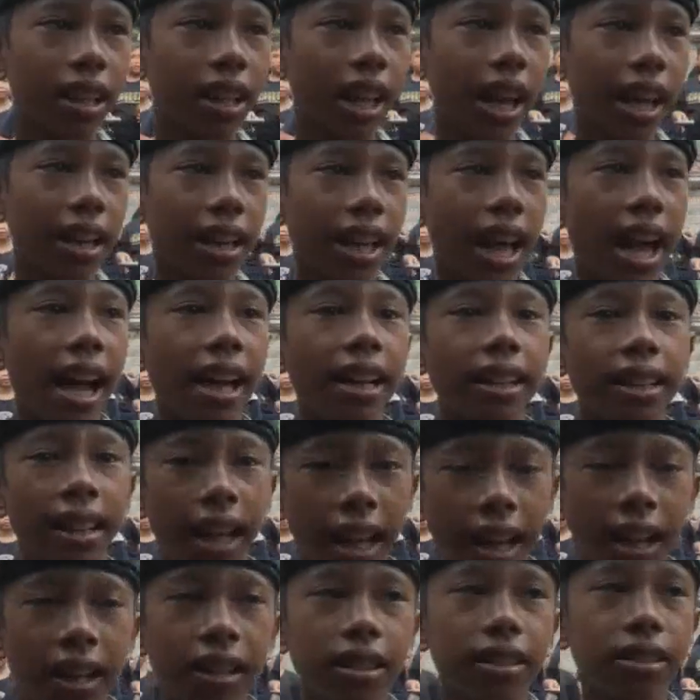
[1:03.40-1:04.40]
anak-anak
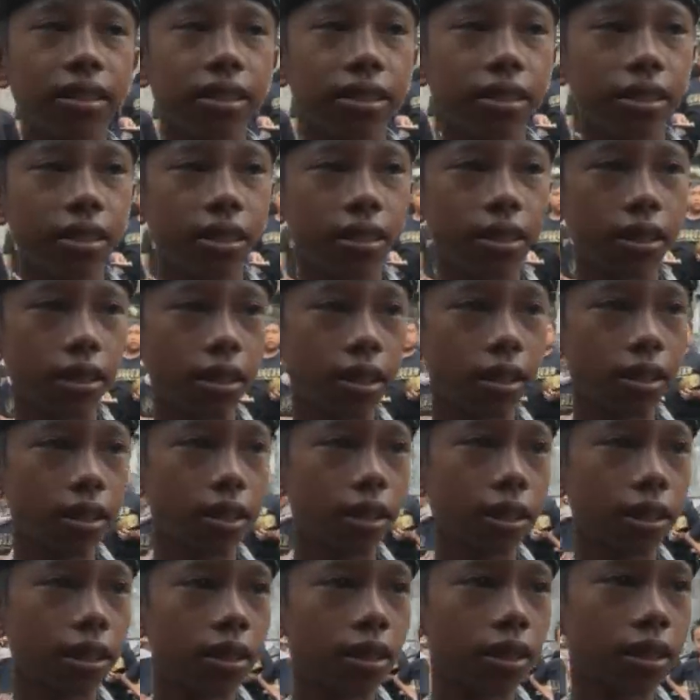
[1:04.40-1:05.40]
ya senang
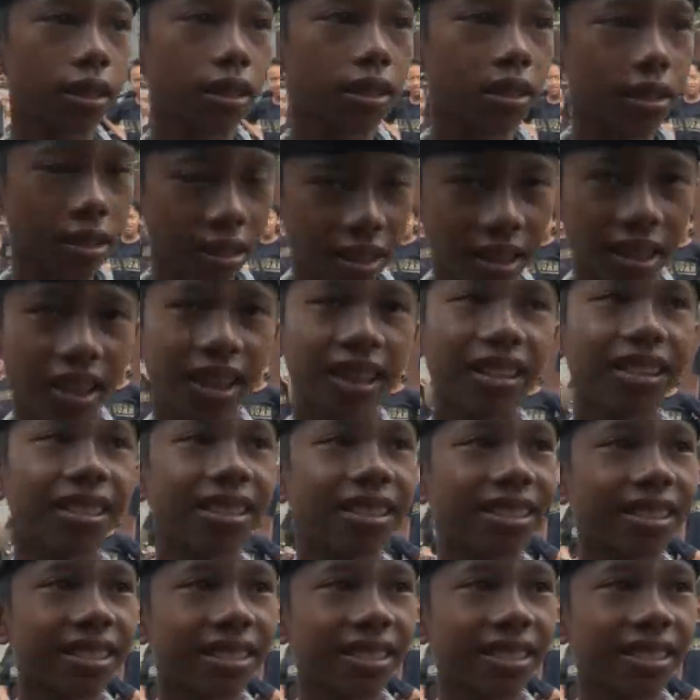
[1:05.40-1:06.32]
gini ya udah nah